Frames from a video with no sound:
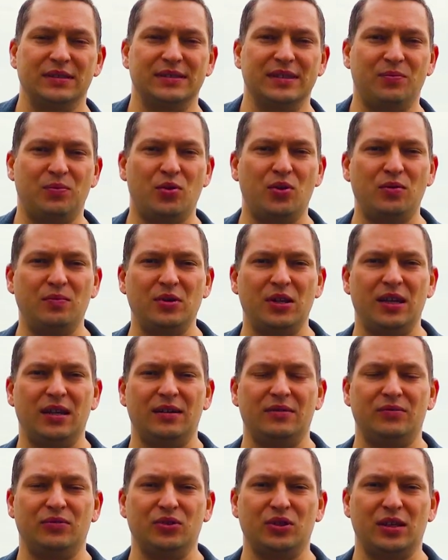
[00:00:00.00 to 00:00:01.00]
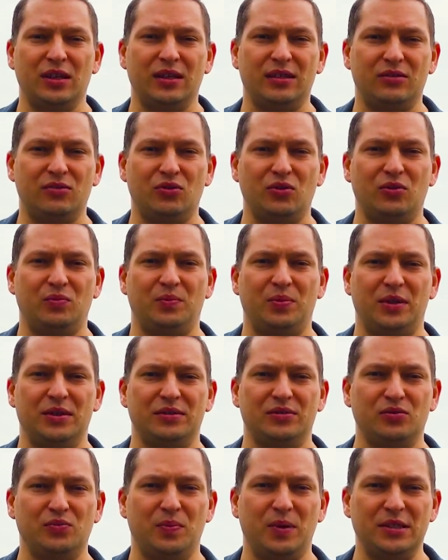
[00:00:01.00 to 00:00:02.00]
запомни вот эту
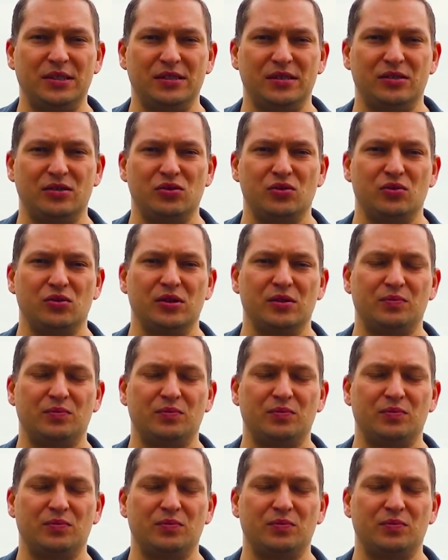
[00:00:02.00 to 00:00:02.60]
пресуппозицию,